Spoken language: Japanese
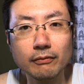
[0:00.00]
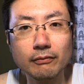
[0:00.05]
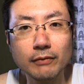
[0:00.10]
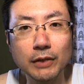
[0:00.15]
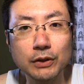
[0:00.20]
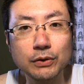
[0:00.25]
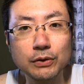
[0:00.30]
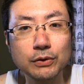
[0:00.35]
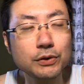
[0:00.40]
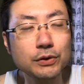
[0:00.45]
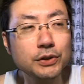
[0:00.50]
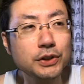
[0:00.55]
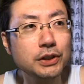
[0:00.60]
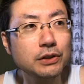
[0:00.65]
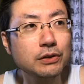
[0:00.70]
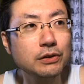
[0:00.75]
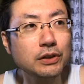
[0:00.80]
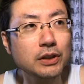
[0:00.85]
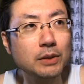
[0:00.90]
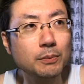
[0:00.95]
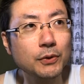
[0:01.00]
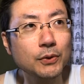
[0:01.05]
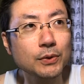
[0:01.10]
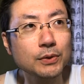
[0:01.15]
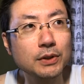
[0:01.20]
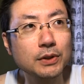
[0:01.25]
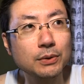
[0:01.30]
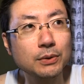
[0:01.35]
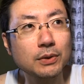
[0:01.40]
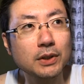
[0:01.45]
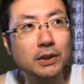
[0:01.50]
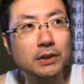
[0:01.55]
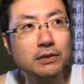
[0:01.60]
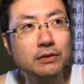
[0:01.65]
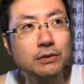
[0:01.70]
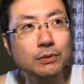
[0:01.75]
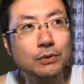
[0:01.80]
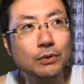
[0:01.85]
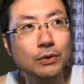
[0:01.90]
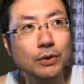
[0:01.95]
まあ、クルージングってボートでどっかに
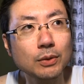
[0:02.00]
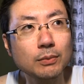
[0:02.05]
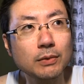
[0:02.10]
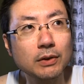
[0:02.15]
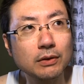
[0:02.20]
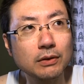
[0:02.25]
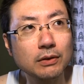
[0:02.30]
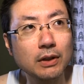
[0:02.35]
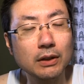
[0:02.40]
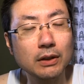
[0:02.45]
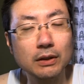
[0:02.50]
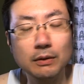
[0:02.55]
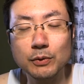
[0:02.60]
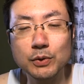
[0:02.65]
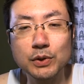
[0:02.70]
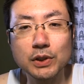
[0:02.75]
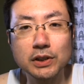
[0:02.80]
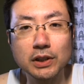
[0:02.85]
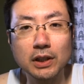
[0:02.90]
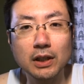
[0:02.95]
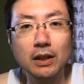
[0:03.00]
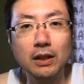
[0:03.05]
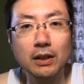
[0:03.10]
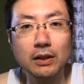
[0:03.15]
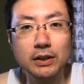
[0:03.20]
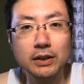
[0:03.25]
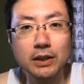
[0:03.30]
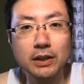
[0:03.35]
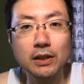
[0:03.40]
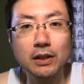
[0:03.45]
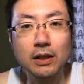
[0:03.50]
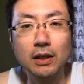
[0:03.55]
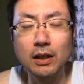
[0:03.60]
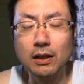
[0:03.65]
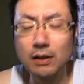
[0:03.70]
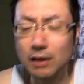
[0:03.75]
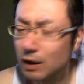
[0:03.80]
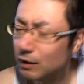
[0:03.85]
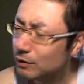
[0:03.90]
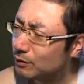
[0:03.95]
行くこともかもしかしたらあらいやあ
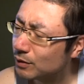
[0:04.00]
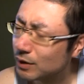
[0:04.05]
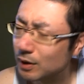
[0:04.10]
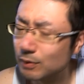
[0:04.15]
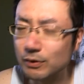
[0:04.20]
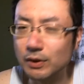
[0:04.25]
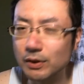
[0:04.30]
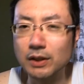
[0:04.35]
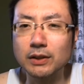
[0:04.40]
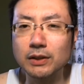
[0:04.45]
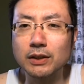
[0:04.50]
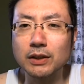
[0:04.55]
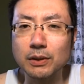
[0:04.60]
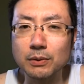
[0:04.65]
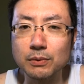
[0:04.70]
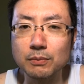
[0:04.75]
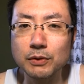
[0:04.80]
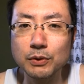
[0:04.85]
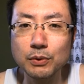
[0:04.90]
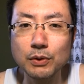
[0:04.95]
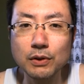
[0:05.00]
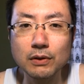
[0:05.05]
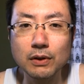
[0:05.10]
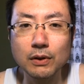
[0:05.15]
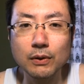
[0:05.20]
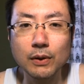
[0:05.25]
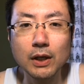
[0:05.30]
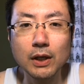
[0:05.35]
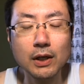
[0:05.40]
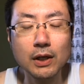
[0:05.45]
らあるのかもわかんないけどとにかく